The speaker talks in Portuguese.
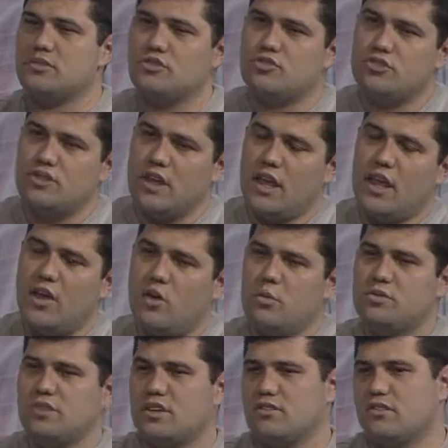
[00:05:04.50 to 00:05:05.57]
A gente tem
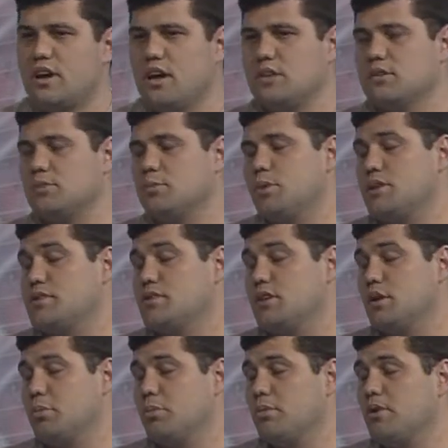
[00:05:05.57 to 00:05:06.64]
observado, por
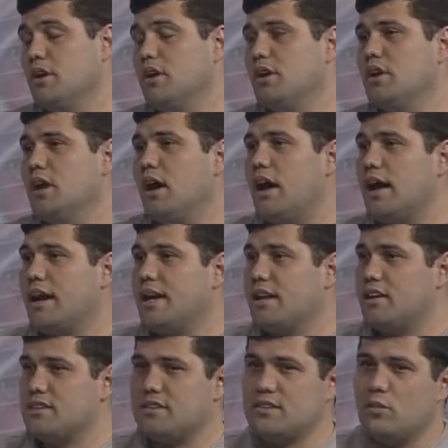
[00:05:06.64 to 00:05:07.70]
exemplo, a
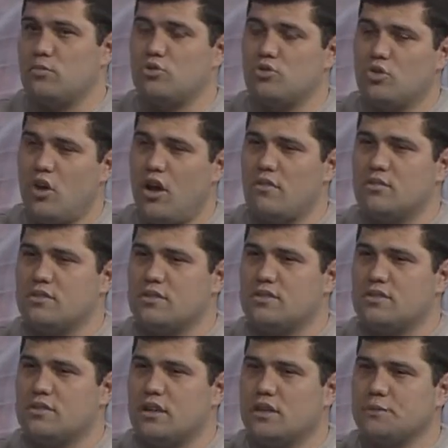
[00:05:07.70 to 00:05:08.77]
criação de
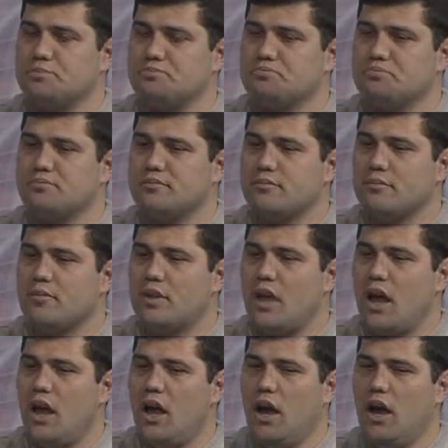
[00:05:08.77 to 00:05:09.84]
novos ah,
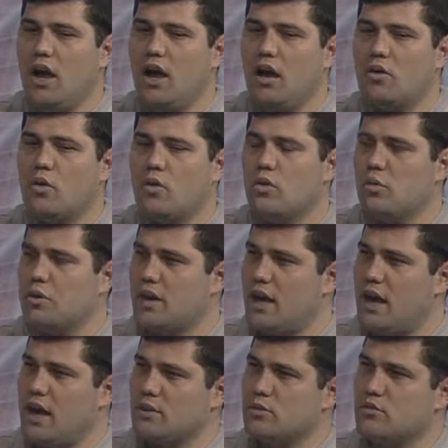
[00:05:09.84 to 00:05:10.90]
ah,
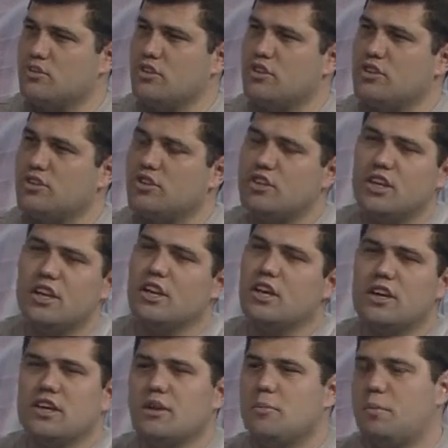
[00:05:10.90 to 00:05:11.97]
conglomerados de, de,
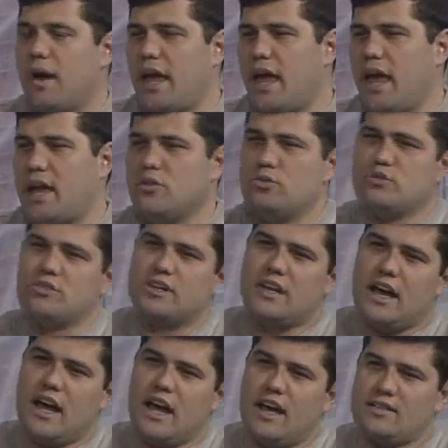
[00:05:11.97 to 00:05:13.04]
prédios e
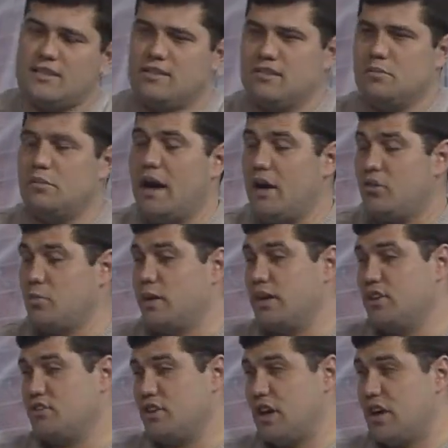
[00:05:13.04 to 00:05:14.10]
casas e bairros
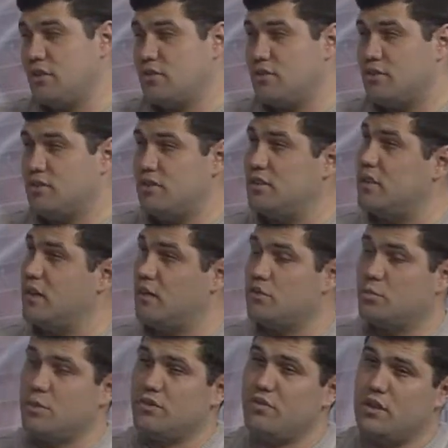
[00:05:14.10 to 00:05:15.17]
planejados e as
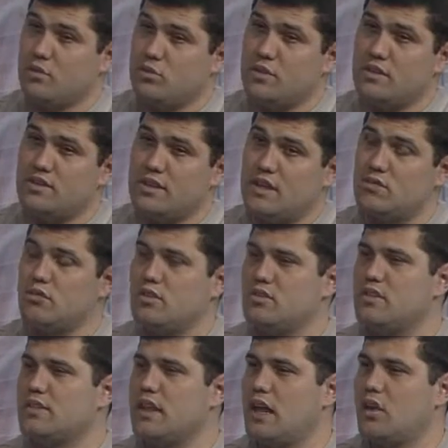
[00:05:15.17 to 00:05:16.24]
prefeituras têm
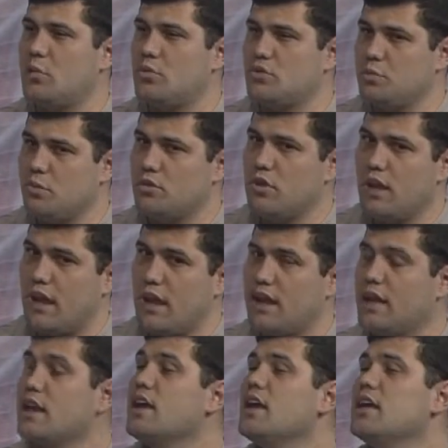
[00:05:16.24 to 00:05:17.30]
solicitado, como a de Porto
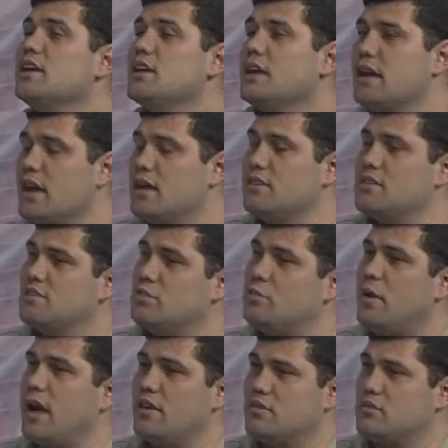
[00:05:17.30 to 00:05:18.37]
Alegre, grandes
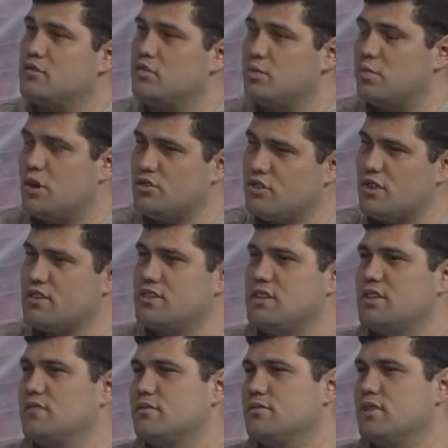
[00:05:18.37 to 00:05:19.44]
espaços de esporte e
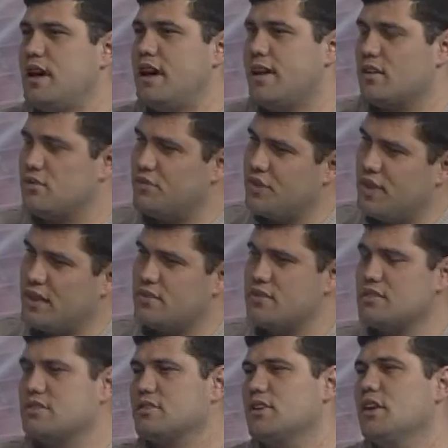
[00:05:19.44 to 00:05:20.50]
lazer, áreas
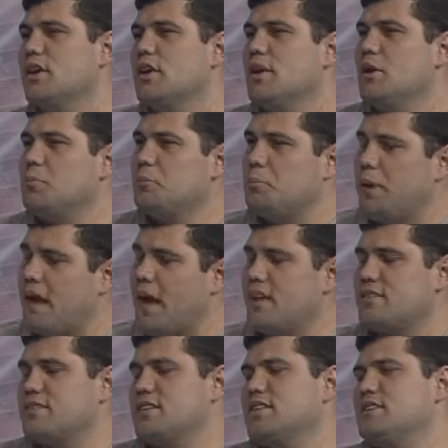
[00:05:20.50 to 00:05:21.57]
verdes,
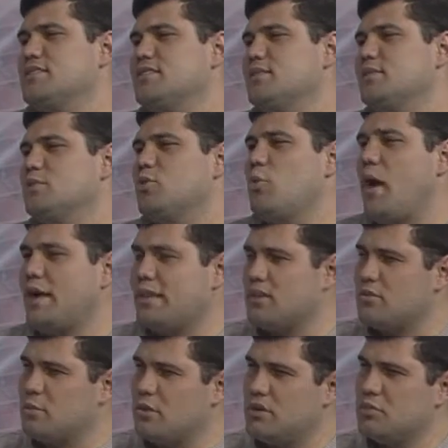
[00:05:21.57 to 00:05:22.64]
praças,
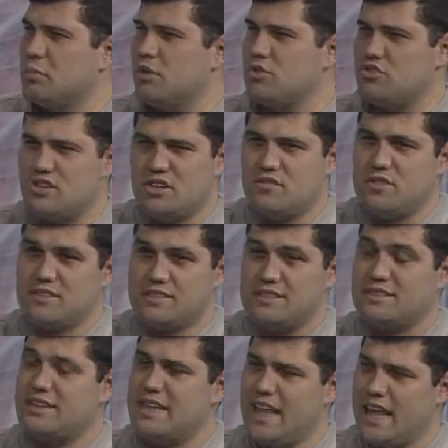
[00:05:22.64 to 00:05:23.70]
quadras
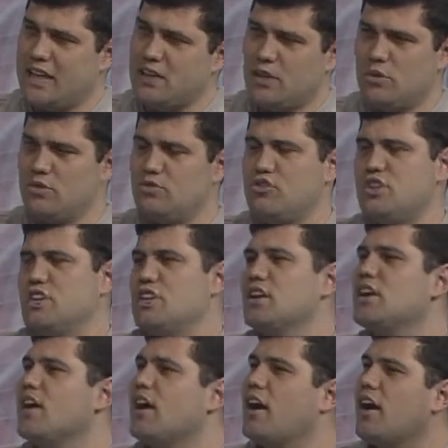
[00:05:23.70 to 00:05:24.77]
poliesportivas dentro de
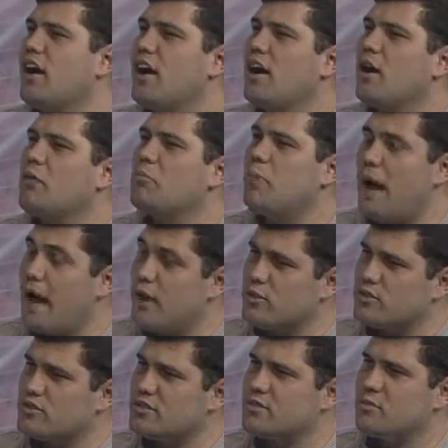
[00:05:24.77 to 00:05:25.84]
ah,
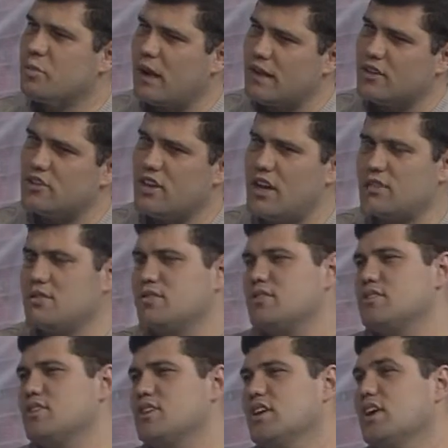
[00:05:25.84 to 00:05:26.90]
bairros uhum.
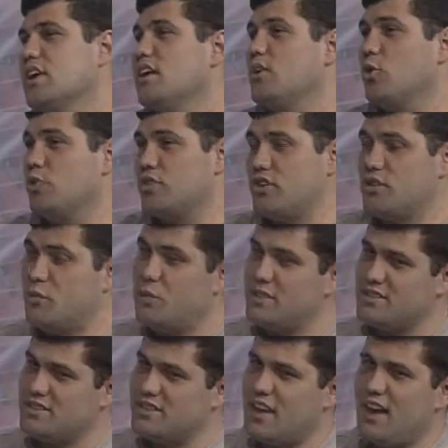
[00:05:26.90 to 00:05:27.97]
planejados. Ou seja,
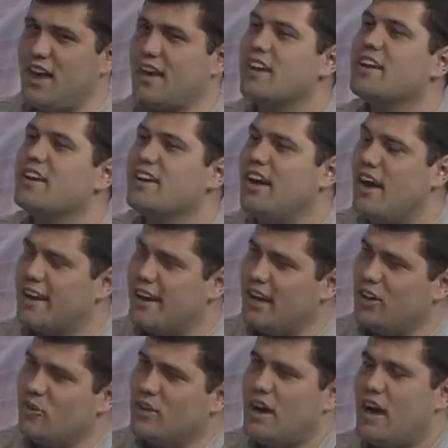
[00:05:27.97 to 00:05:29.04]
pensar
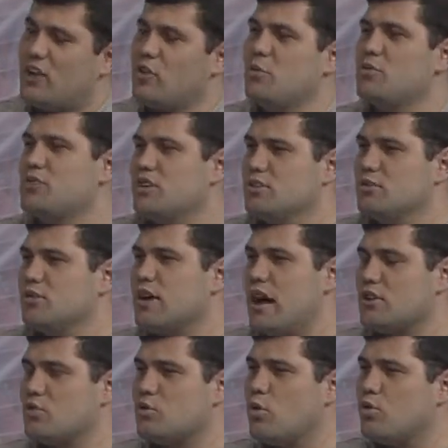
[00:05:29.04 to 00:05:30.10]
aquele lugar como sendo um
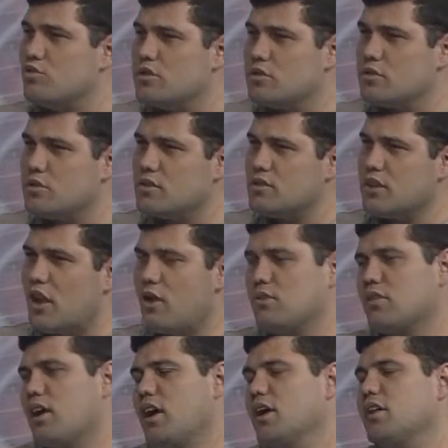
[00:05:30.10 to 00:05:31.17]
lugar de convívio
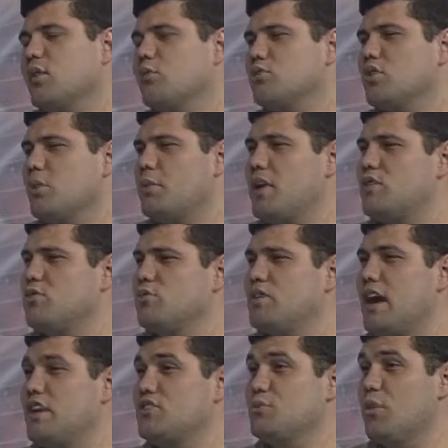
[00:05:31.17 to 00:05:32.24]
social, né? não somente um
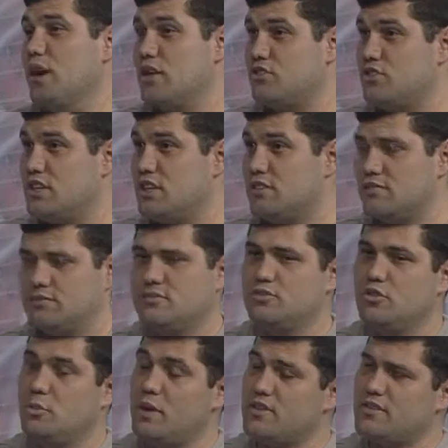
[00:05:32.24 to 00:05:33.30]
lugar de moradia,
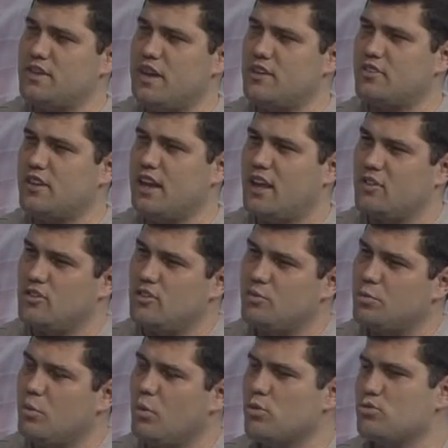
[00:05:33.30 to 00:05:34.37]
de passagem, né? de
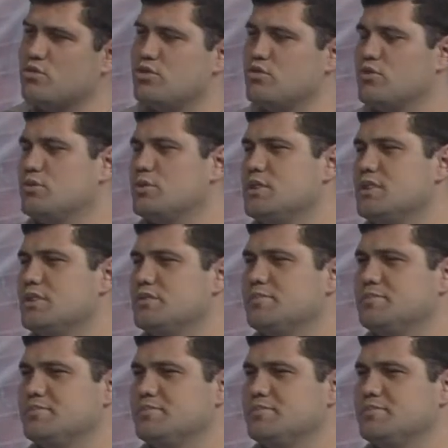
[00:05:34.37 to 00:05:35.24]
pouso, de dormir. Né?